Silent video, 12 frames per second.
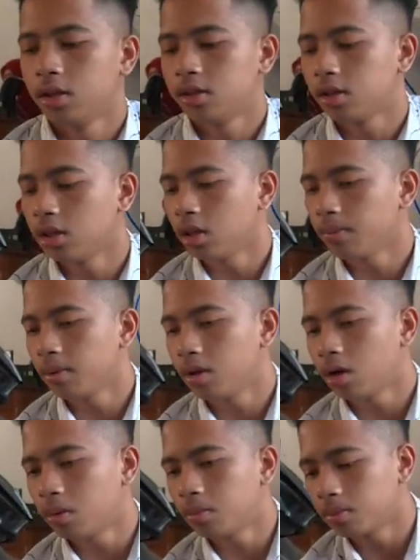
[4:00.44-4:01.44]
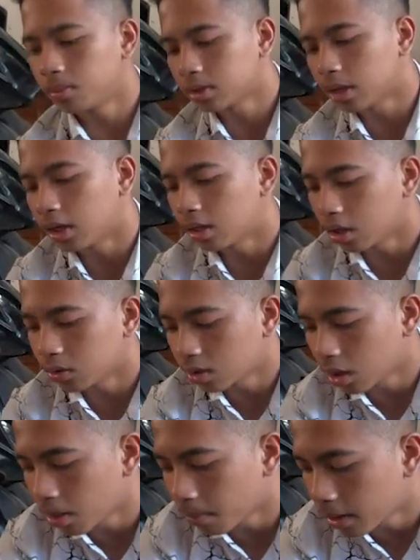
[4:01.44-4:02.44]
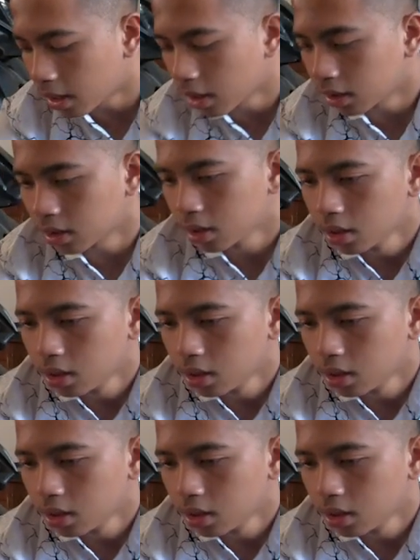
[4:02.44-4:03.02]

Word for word: Di sini beliau memesan satu senapan